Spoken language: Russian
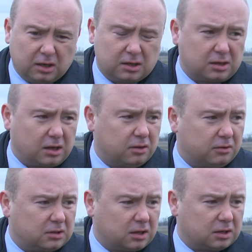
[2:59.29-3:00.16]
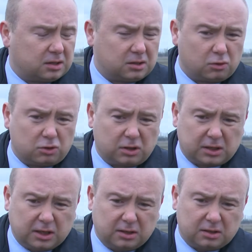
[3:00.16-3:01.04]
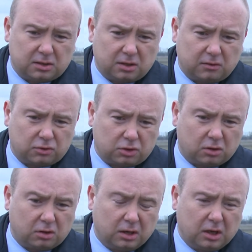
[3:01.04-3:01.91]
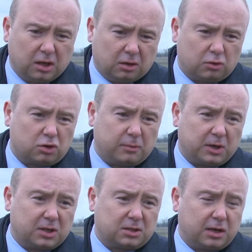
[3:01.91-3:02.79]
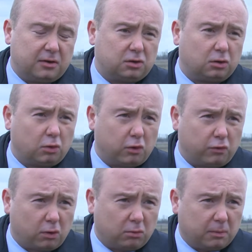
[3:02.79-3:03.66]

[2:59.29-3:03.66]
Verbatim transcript: Следовательно, здесь нужно исходить из того, что нужно предоставить иную форму